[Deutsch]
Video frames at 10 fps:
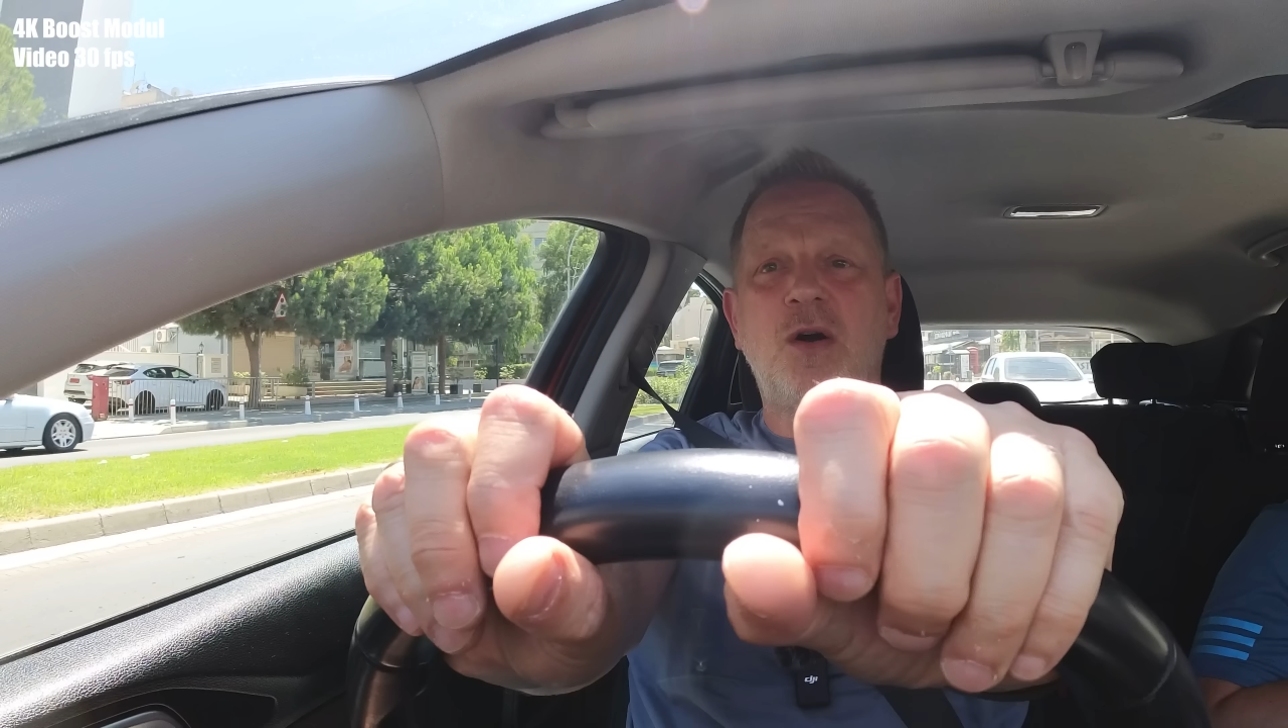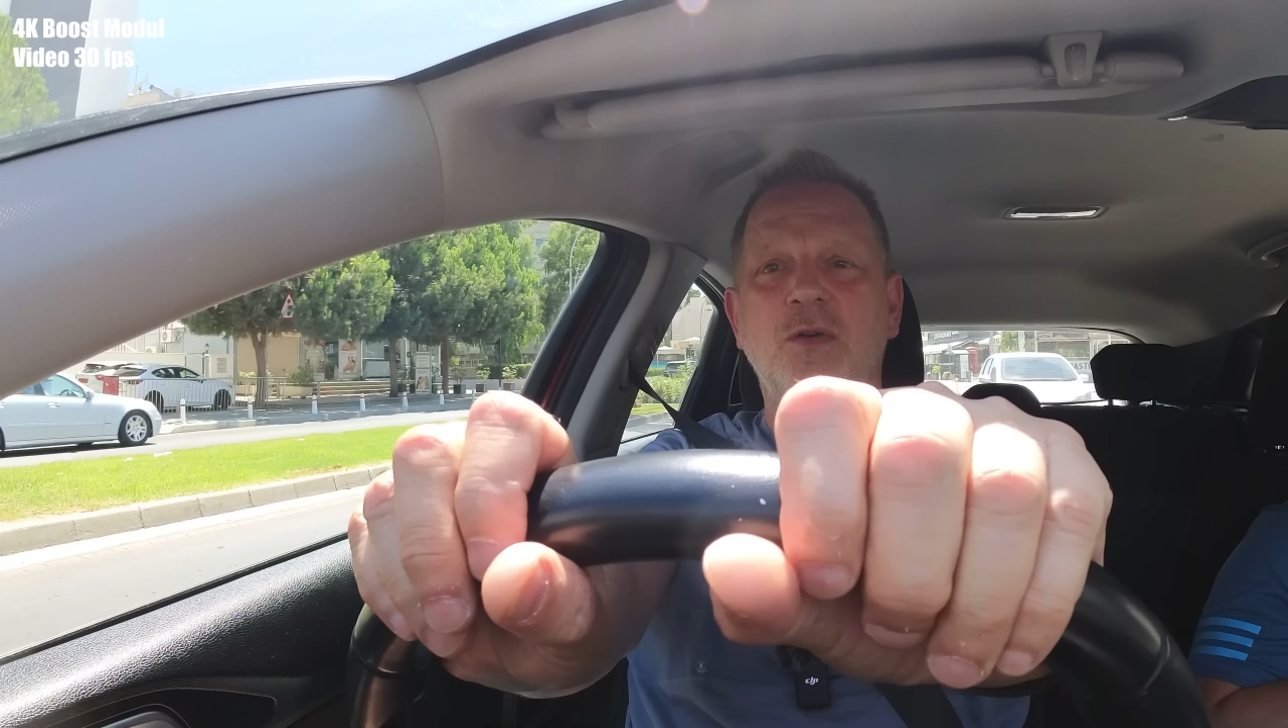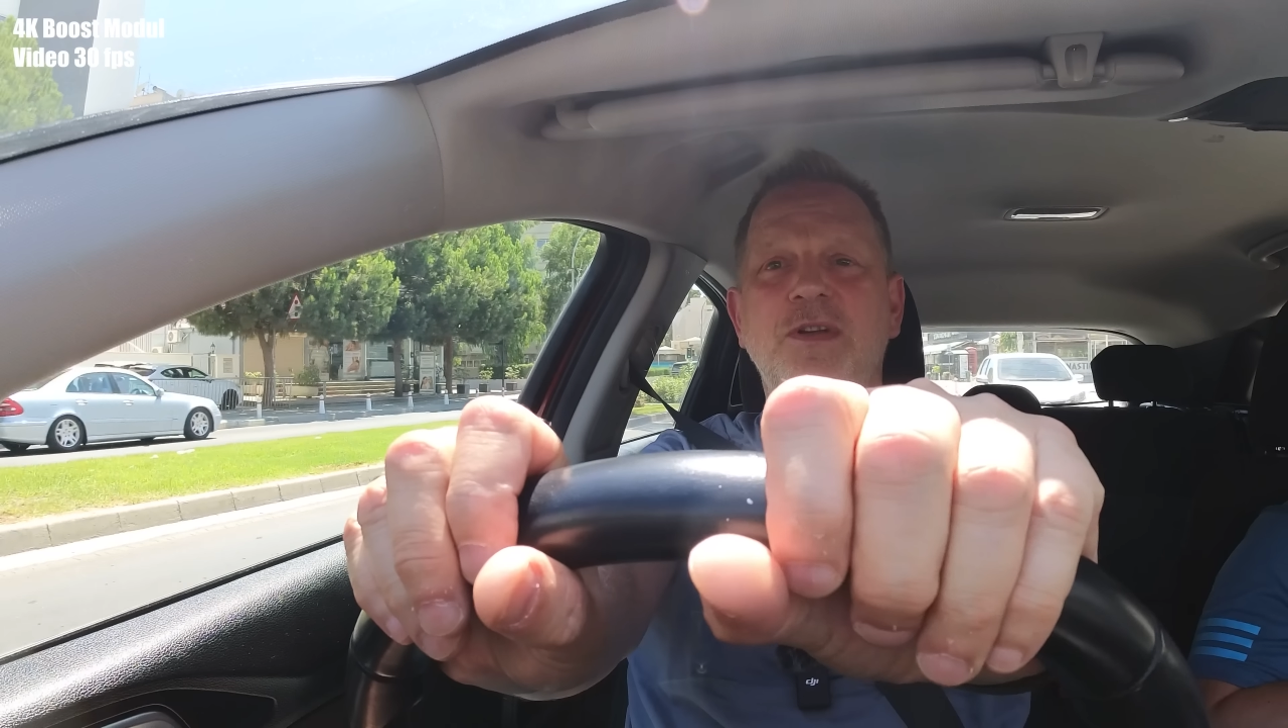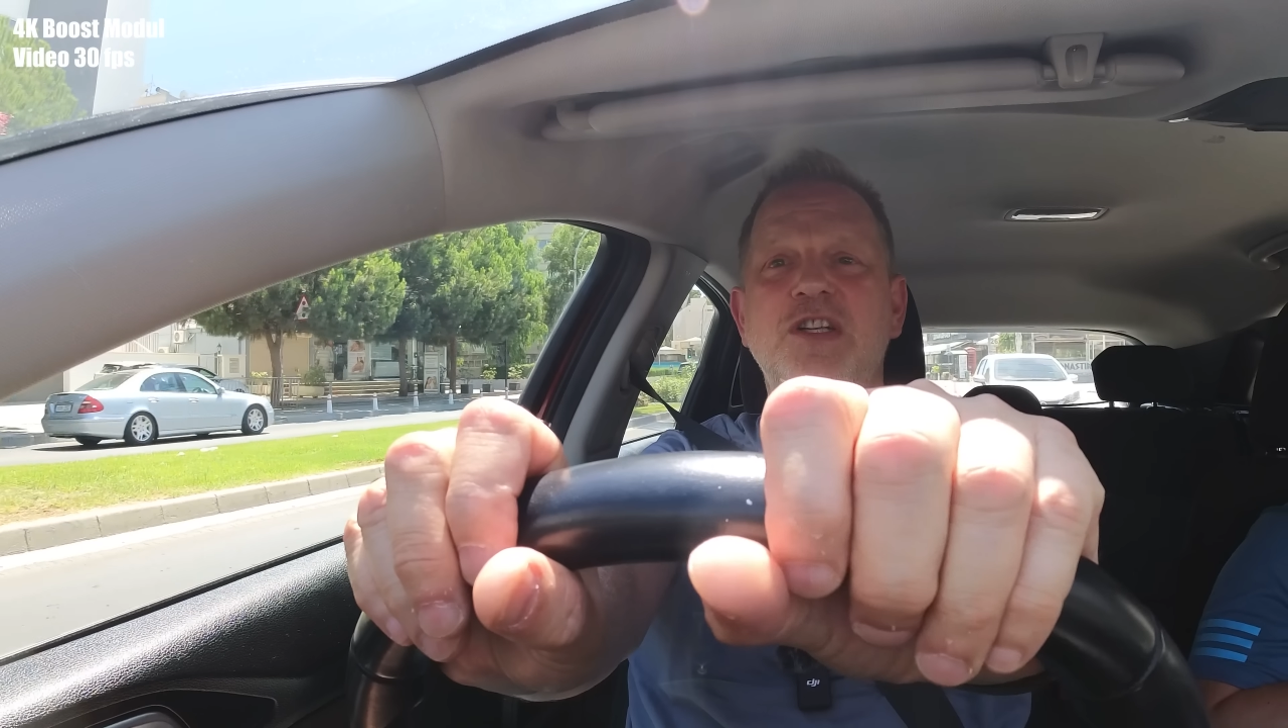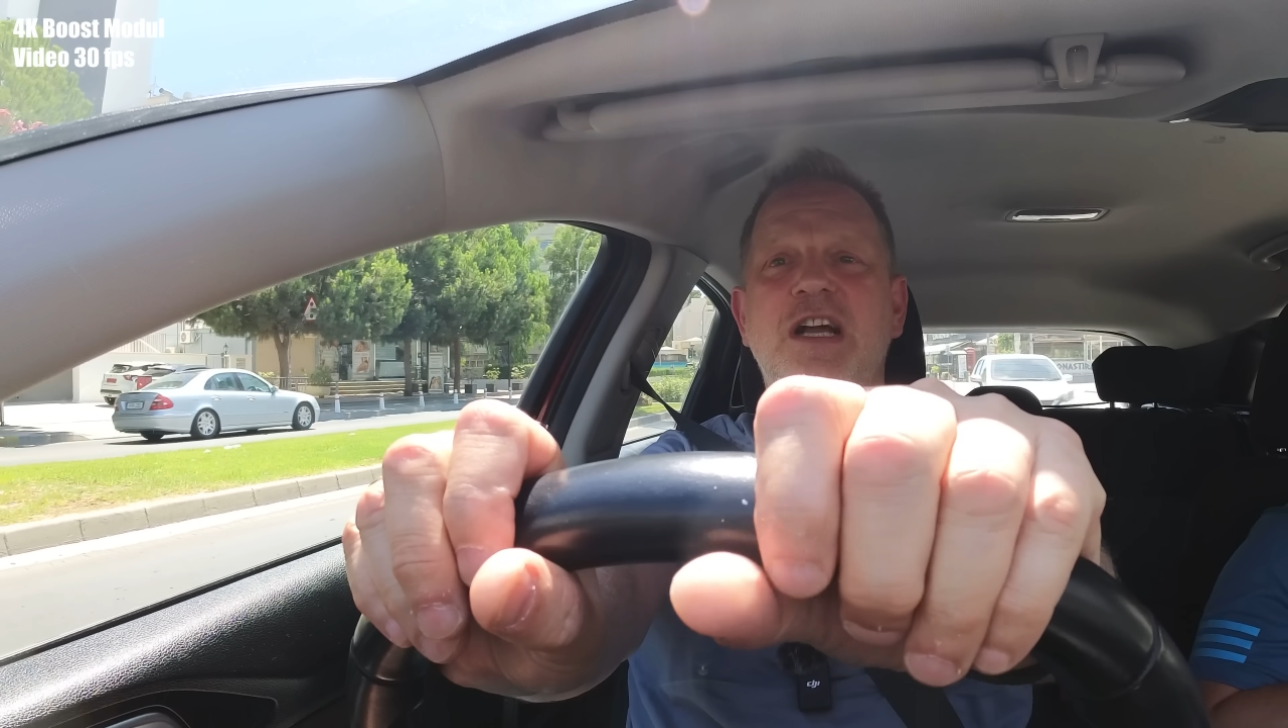
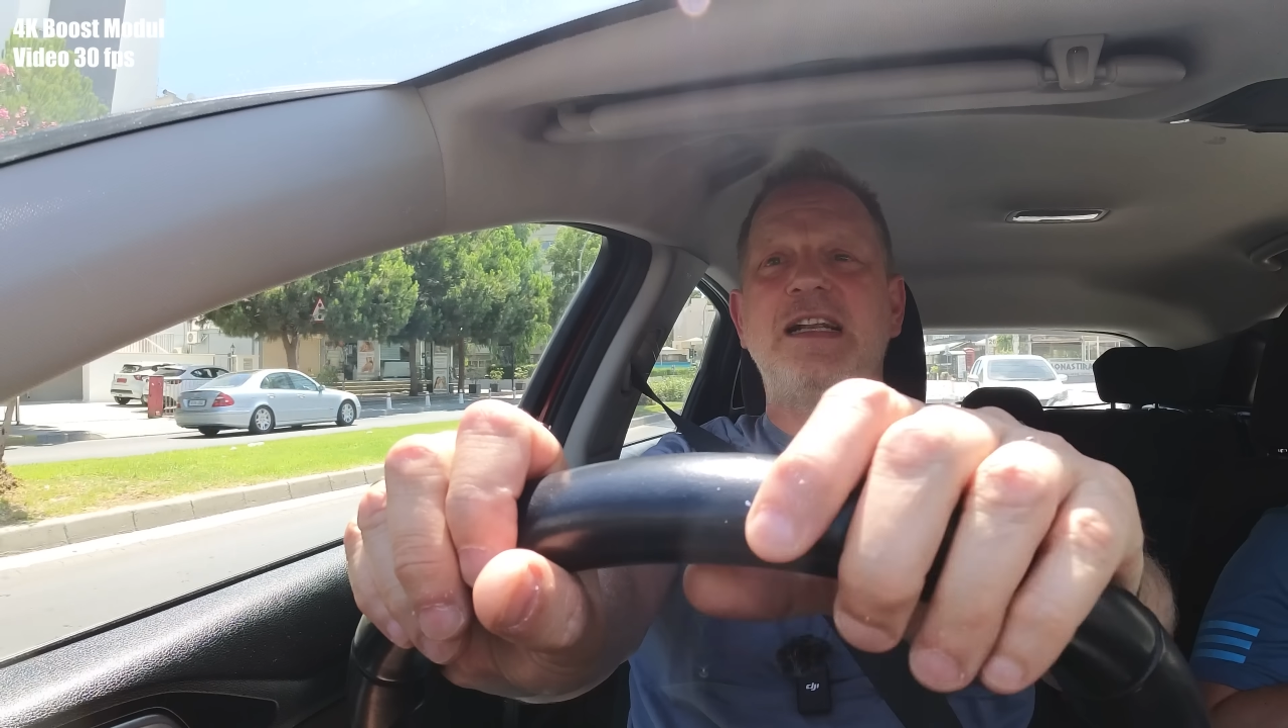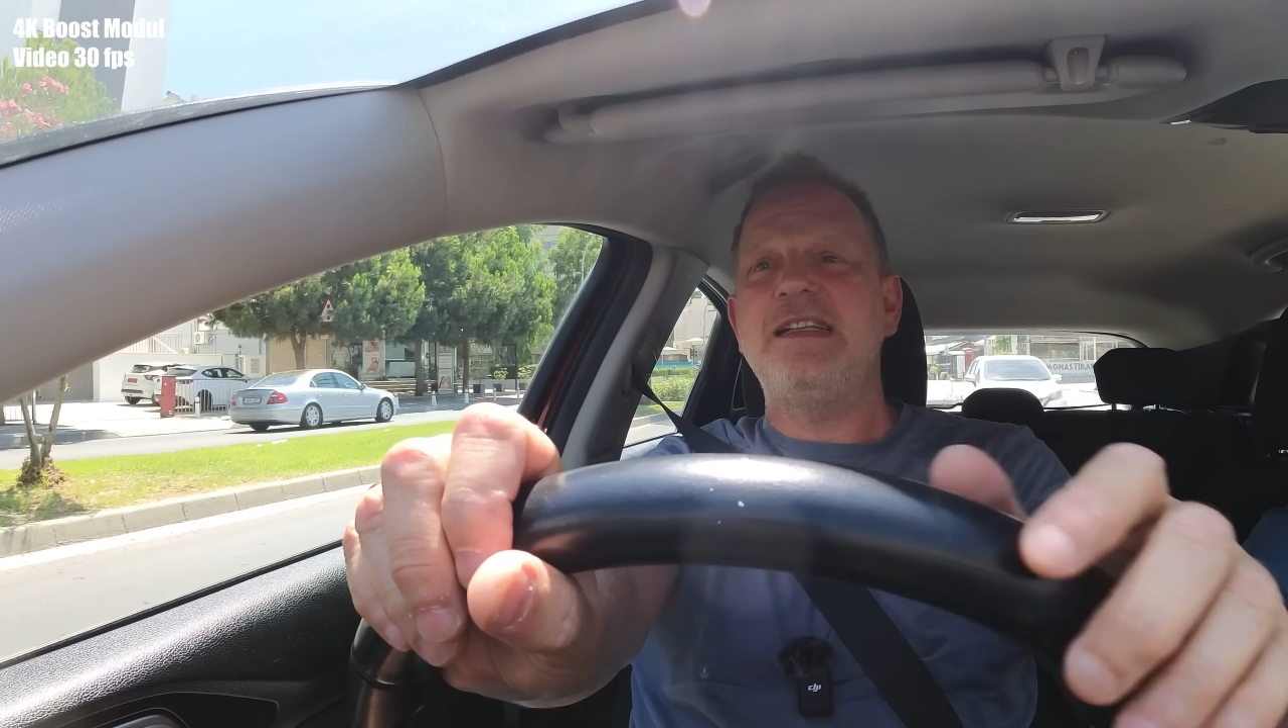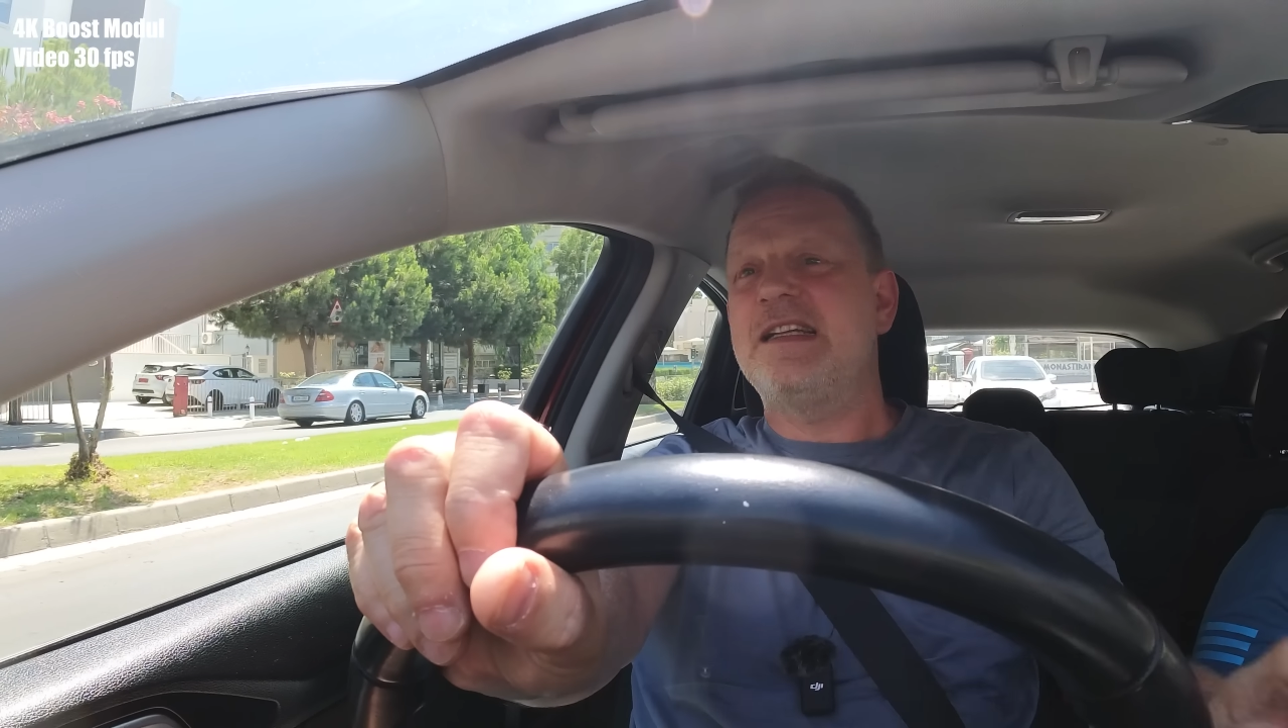Und wir schalten